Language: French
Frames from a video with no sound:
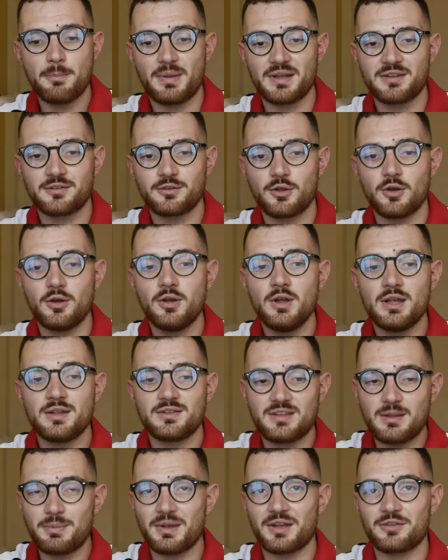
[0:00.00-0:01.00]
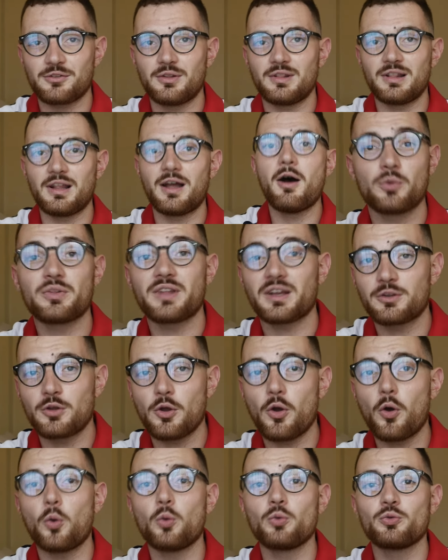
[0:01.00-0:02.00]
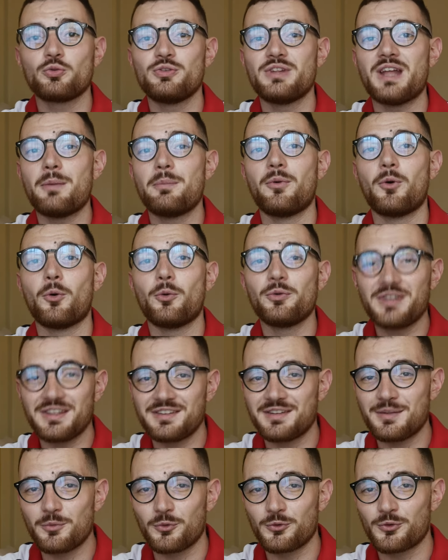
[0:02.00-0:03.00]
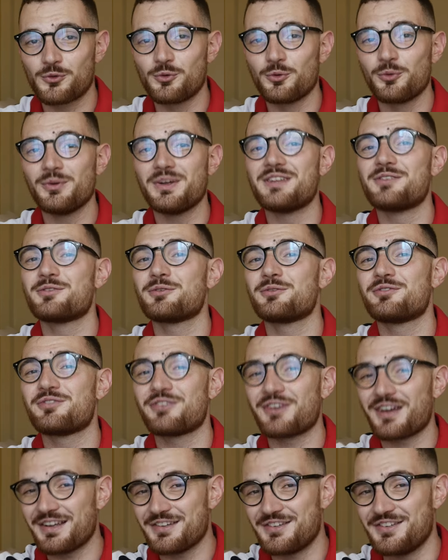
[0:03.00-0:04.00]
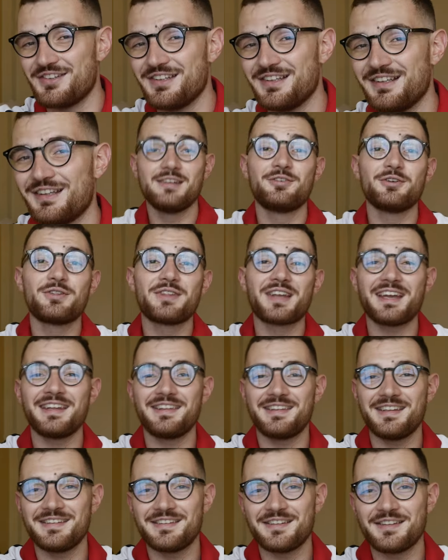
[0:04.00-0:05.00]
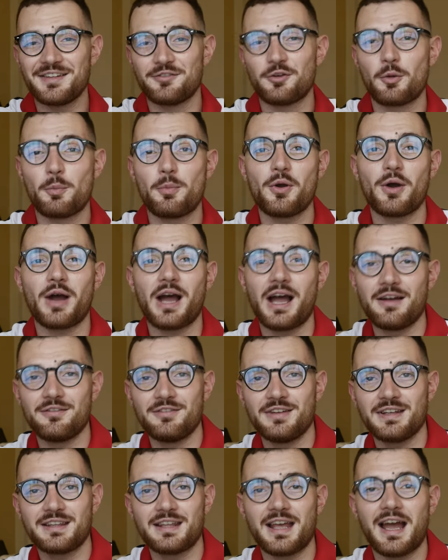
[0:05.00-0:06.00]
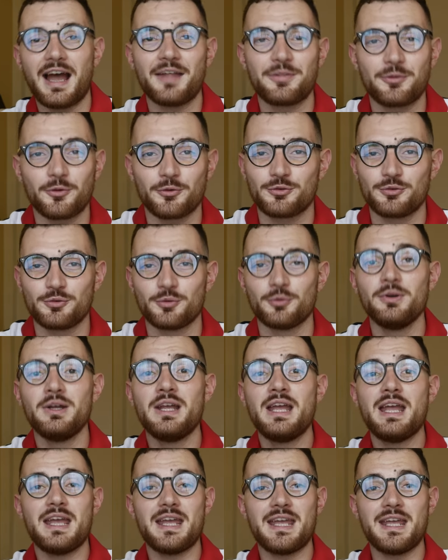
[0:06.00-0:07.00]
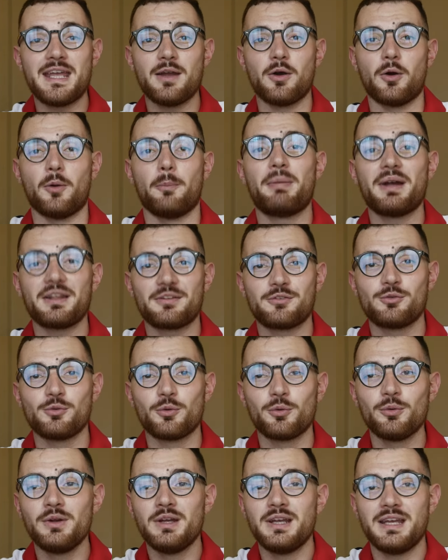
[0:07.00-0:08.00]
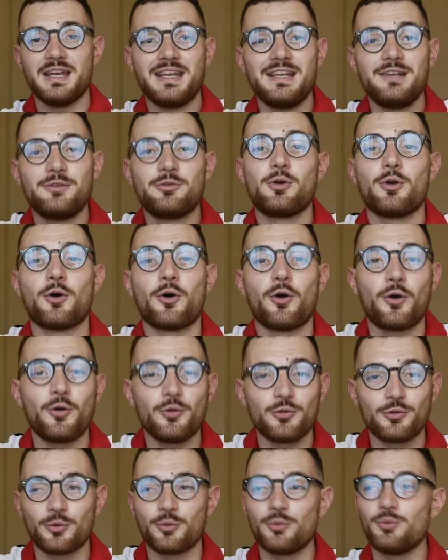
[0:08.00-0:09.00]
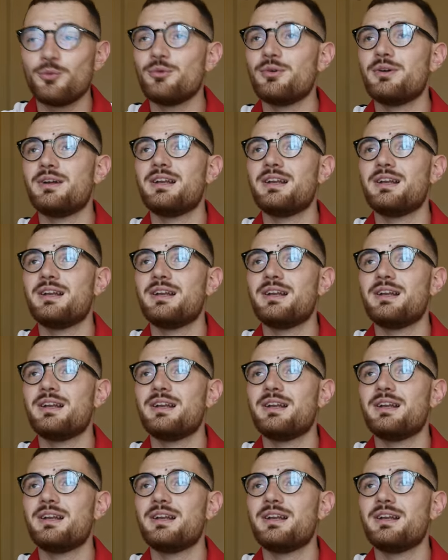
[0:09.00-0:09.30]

parce que ces personnes-là ont un cœur, ont une âme, ont des émotions et sont fragiles. Il faut traiter ces développeurs avec attention et euh, passion et ils te le rendront